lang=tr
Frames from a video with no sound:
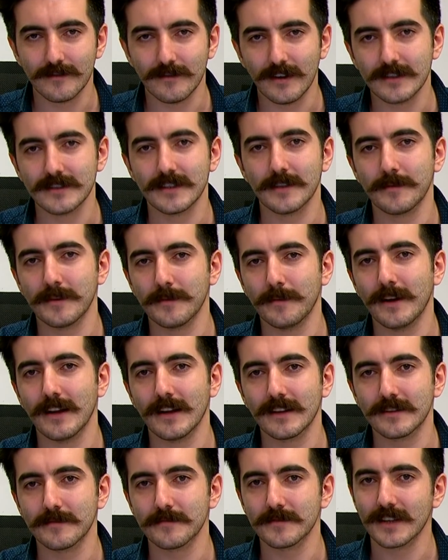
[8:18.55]
WhatsApp ihbar
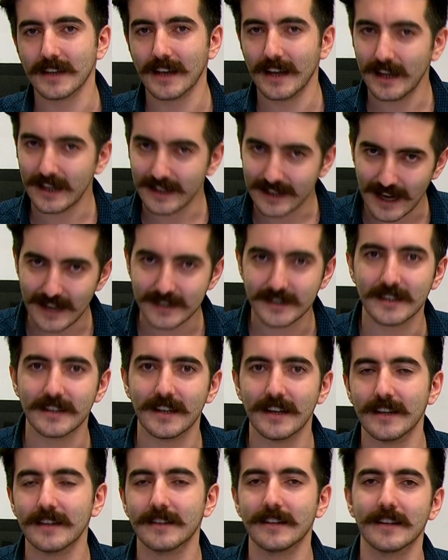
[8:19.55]
hattımıza gelen
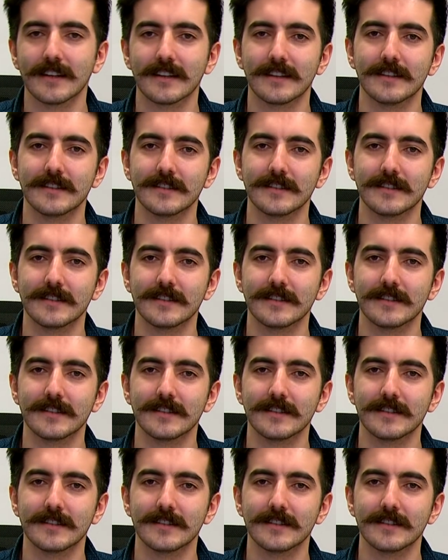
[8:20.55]
gerçekten yetenekli